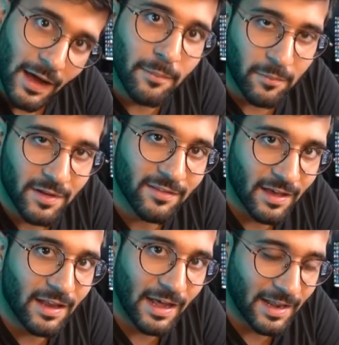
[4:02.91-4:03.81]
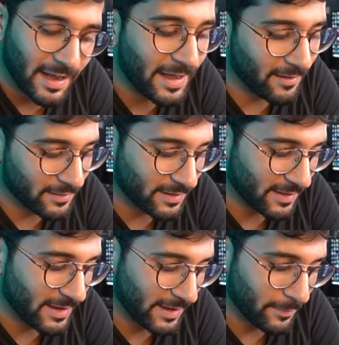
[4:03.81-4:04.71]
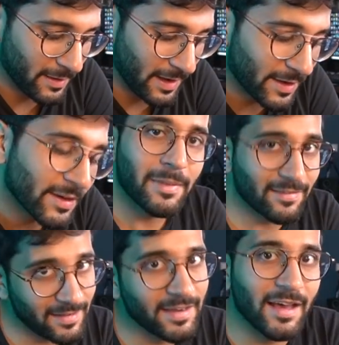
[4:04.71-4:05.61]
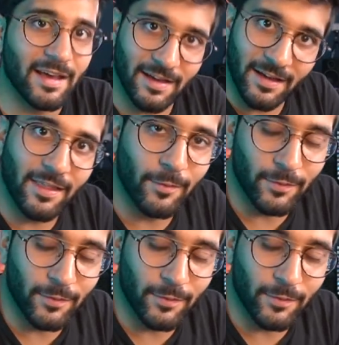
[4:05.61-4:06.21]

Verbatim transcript: هاي ممكن يسهل عليك حياتك يعني بعد بس انه اذا